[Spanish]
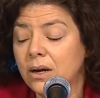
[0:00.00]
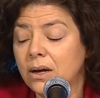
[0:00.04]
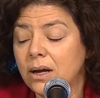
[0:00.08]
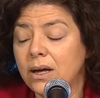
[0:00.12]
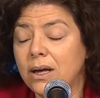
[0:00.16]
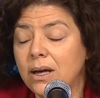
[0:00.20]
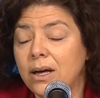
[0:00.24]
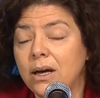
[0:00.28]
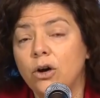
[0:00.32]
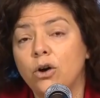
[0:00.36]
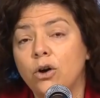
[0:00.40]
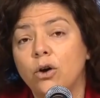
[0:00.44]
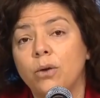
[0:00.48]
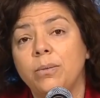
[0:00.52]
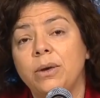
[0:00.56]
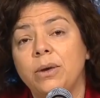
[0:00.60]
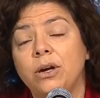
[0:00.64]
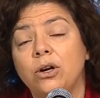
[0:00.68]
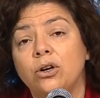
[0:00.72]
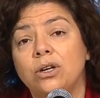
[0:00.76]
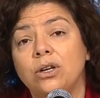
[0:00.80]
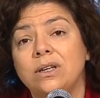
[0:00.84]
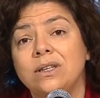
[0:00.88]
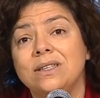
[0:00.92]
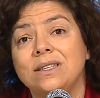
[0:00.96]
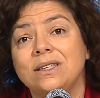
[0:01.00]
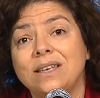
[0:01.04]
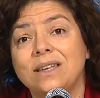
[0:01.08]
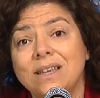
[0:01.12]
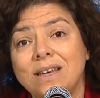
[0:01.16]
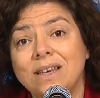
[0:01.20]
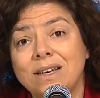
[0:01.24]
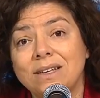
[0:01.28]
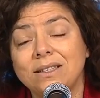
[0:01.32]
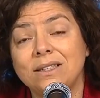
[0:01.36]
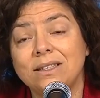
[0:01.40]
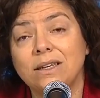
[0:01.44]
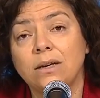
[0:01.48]
eh, con menor
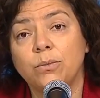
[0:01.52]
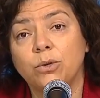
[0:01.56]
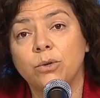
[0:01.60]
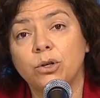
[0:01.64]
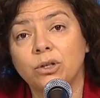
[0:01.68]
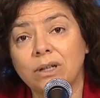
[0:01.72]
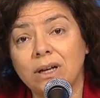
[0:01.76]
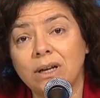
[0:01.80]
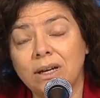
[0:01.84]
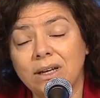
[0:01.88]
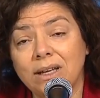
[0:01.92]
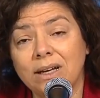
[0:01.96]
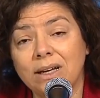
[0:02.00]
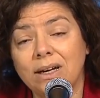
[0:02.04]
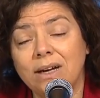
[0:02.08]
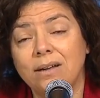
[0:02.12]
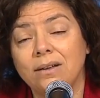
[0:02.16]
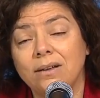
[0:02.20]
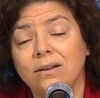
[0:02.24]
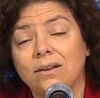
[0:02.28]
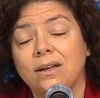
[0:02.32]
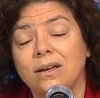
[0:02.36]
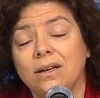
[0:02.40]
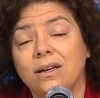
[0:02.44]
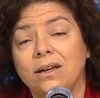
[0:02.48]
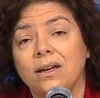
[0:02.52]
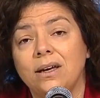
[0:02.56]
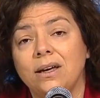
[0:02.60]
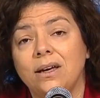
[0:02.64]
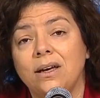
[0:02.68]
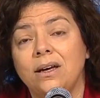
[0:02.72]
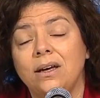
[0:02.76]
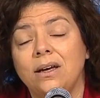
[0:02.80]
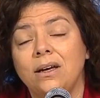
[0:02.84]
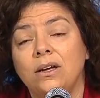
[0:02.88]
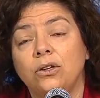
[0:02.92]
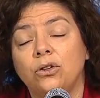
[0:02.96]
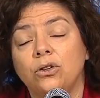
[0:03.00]
incidencia y mortalidad,
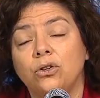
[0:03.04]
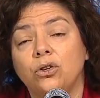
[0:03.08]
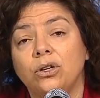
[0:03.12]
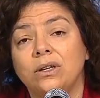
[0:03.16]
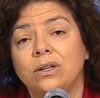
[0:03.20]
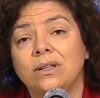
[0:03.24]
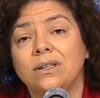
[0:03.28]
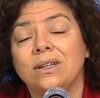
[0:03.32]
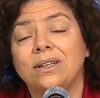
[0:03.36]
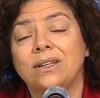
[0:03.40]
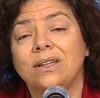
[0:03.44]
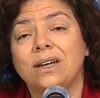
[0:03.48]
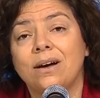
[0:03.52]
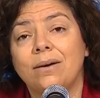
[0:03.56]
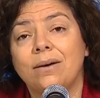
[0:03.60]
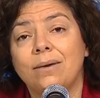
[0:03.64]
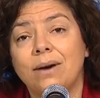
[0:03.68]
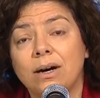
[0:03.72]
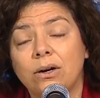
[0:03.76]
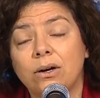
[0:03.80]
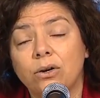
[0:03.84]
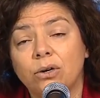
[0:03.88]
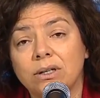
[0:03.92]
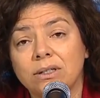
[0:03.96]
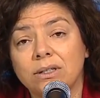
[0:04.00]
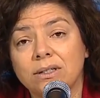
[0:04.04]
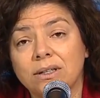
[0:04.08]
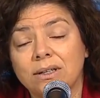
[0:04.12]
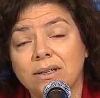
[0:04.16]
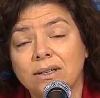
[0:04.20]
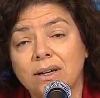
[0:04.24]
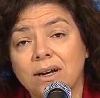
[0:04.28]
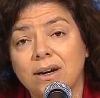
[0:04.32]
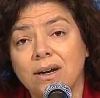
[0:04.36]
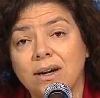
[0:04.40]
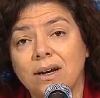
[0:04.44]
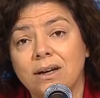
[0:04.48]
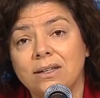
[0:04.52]
que todo este trabajo que se
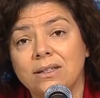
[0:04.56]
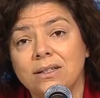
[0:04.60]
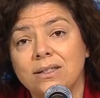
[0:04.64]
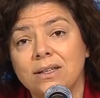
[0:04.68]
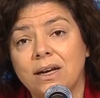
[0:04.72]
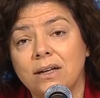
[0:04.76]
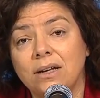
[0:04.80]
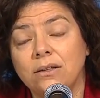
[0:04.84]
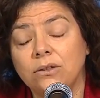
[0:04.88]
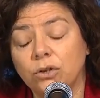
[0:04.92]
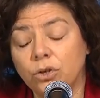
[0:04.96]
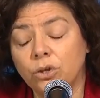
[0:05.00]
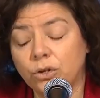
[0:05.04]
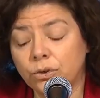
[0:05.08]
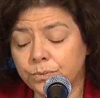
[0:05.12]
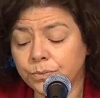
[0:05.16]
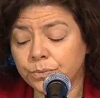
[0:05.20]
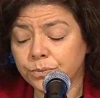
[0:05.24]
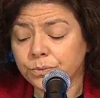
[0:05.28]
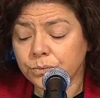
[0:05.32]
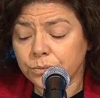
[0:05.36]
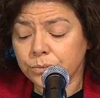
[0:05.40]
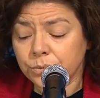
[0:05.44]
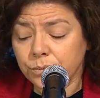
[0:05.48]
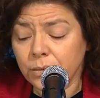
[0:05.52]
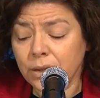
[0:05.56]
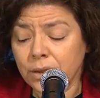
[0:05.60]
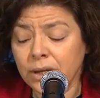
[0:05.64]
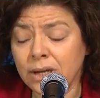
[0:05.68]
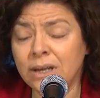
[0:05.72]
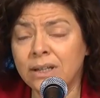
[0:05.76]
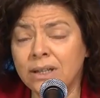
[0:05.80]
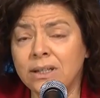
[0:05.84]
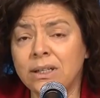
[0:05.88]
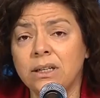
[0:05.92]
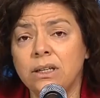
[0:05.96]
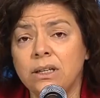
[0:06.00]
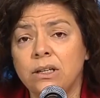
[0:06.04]
está realizando
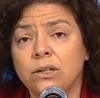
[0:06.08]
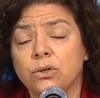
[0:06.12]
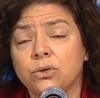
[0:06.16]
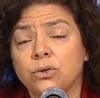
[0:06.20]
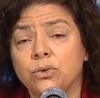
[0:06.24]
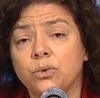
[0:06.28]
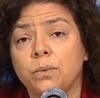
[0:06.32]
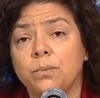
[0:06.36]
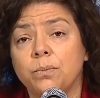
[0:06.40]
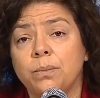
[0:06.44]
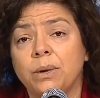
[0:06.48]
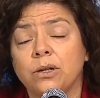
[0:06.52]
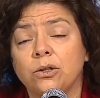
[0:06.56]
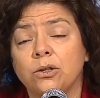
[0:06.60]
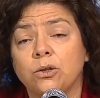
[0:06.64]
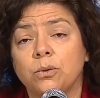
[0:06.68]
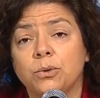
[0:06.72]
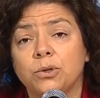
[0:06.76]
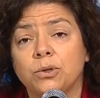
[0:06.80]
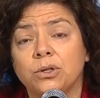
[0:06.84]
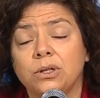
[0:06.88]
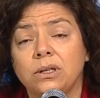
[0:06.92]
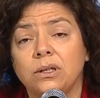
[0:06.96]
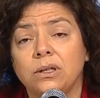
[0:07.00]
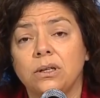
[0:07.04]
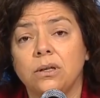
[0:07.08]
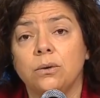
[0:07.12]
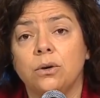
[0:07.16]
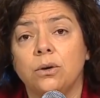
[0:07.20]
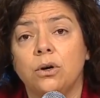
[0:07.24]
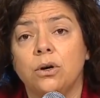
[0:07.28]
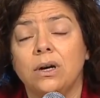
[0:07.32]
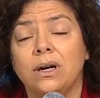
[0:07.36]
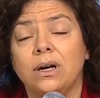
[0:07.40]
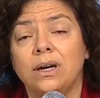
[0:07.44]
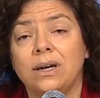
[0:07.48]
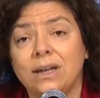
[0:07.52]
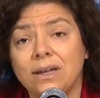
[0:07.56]
ha tenido su impacto
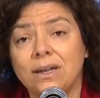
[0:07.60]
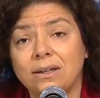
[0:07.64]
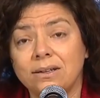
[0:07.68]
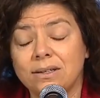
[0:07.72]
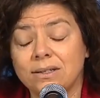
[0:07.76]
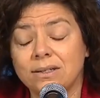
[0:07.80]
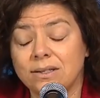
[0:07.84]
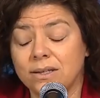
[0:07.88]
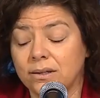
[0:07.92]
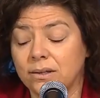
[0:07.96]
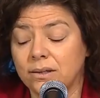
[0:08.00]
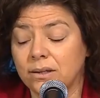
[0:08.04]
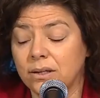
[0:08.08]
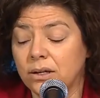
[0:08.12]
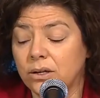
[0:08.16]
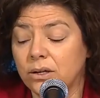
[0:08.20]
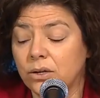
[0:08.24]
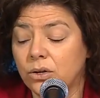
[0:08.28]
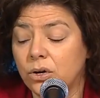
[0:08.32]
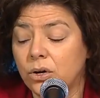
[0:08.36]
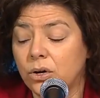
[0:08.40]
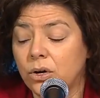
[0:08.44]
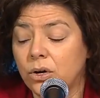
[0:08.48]
positivo en este sentido.